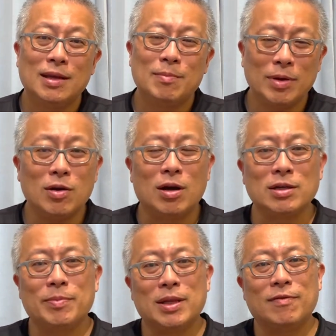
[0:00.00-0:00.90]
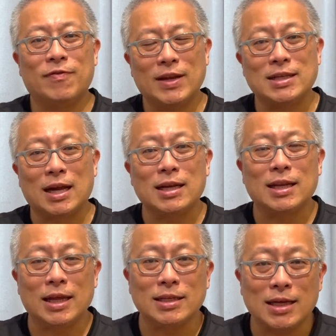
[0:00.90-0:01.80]
朋友好像变得非常
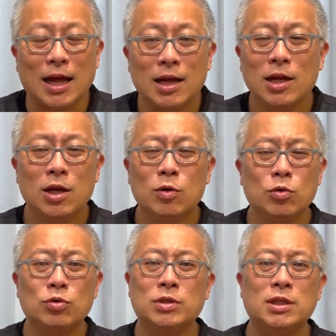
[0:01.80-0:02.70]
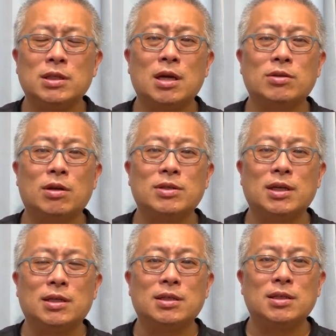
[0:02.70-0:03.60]
廉价。过去其实要交几
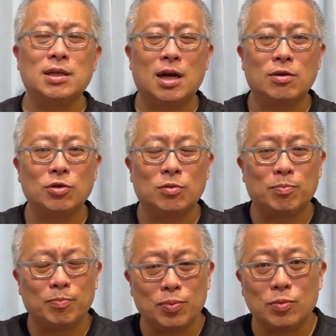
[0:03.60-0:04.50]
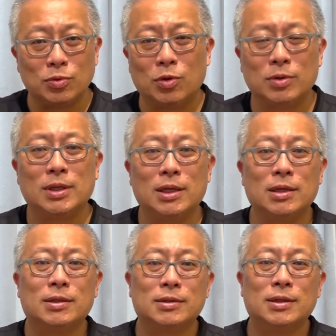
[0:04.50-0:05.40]
个知心好友不容易，
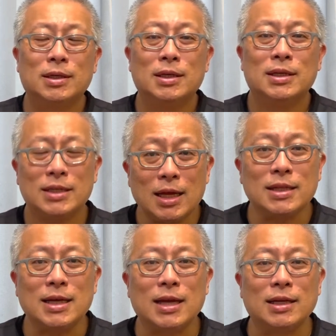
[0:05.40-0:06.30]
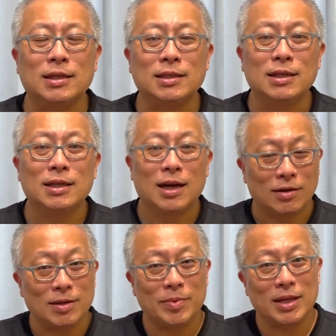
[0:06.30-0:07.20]
现在呢，
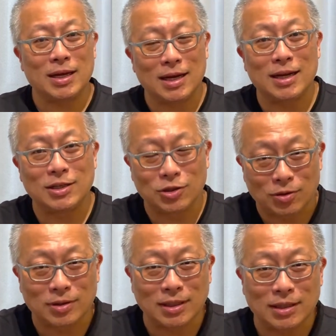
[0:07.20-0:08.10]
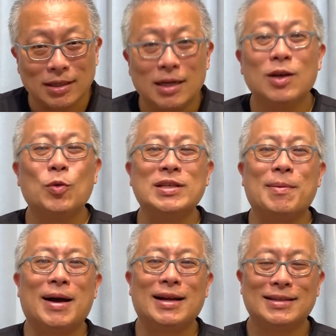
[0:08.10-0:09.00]
好像变得很容易。为什
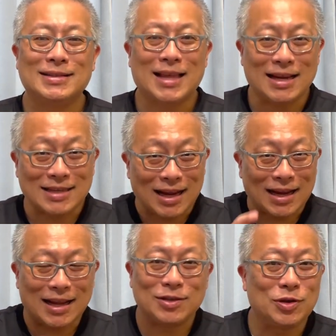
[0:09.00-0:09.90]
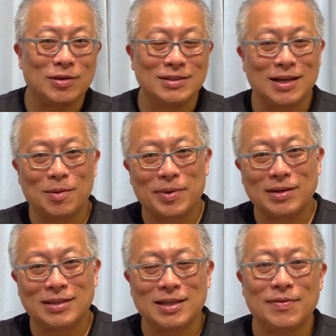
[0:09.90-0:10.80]
么？大家想想看，最容易交到朋
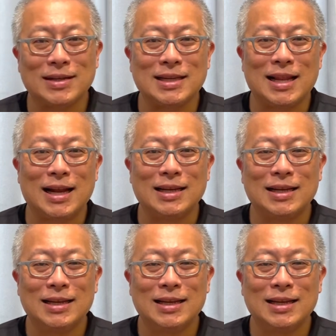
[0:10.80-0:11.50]
友的地方在哪里？